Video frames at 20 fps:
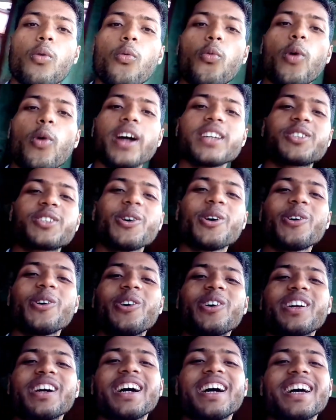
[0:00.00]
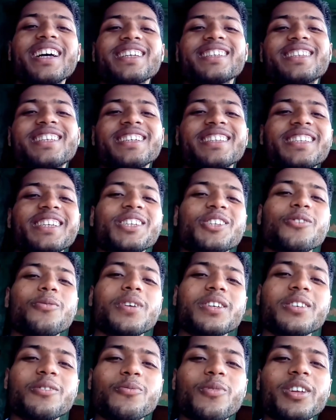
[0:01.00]
व्हाट्स गोइंग ऑन गाइस दिस इज
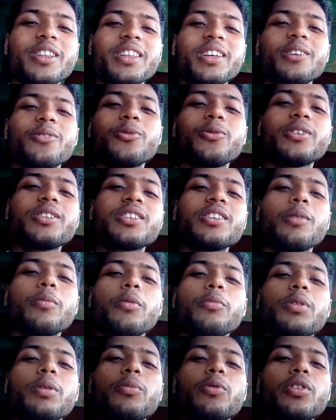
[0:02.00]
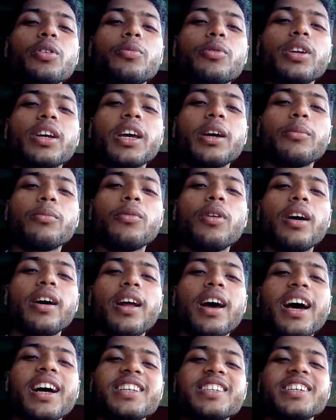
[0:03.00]
सुभाष मोहनदे विजडम ऑफ द ब्यूटीफुल गेम
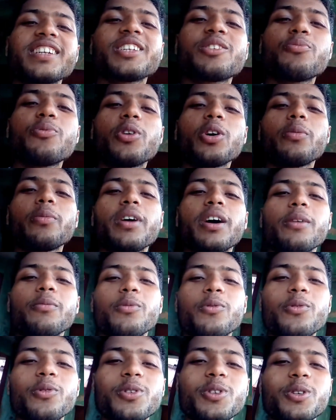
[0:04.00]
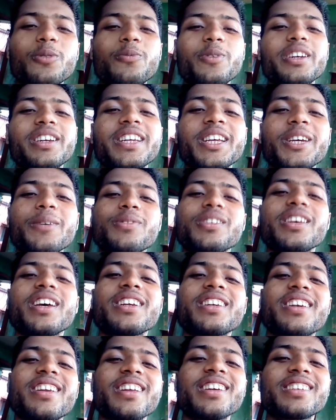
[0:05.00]
और आज की इस वीडियो में हम कुछ भी टिप्स
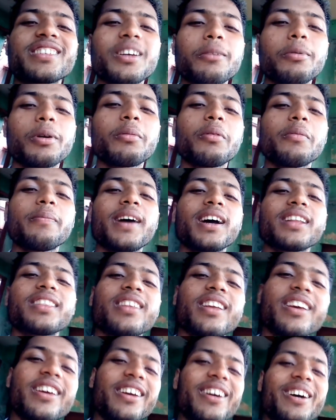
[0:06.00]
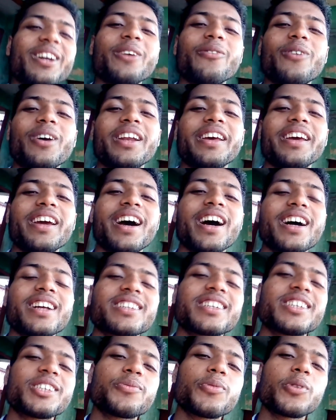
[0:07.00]
या ट्रिक्स के बारे में बात नहीं करने वाले हैं
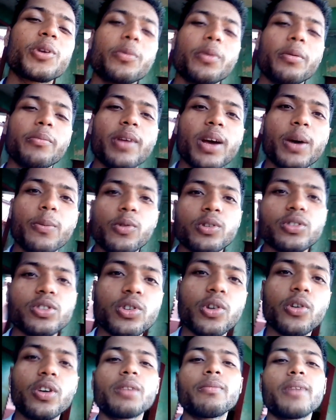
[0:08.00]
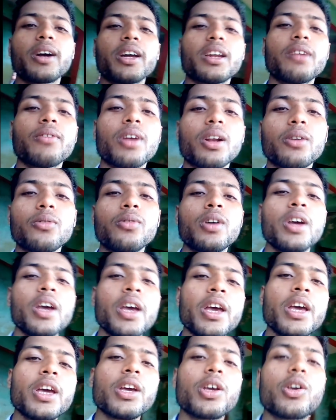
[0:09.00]
आज की इस वीडियो में मैं आपको सॉरी मांगने वाला हूँ
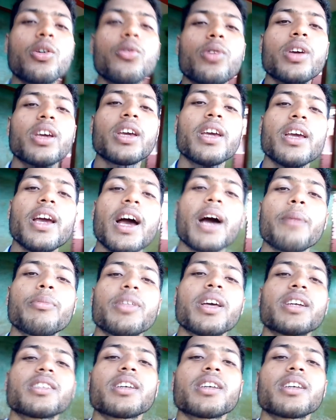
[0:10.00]
क्योंकि आप देख